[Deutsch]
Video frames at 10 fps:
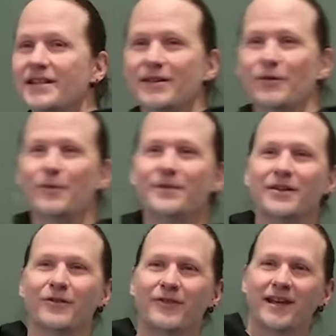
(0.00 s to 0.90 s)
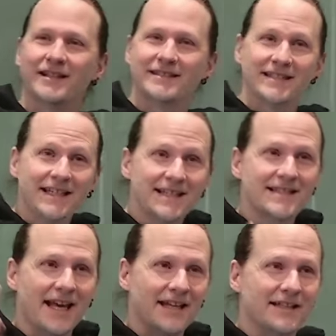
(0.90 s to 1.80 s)
hier oben, die noch fehlt. Die
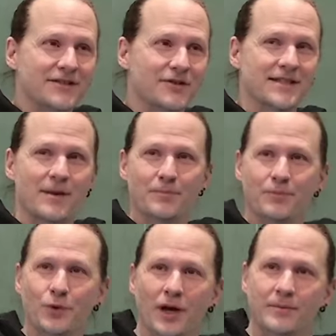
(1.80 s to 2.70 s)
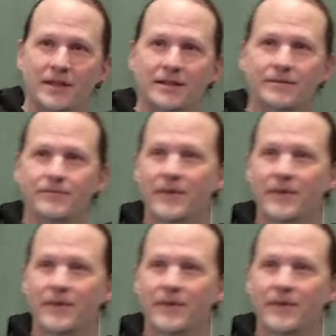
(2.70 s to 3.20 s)
ist ähnlich zur gesamten Pyramide.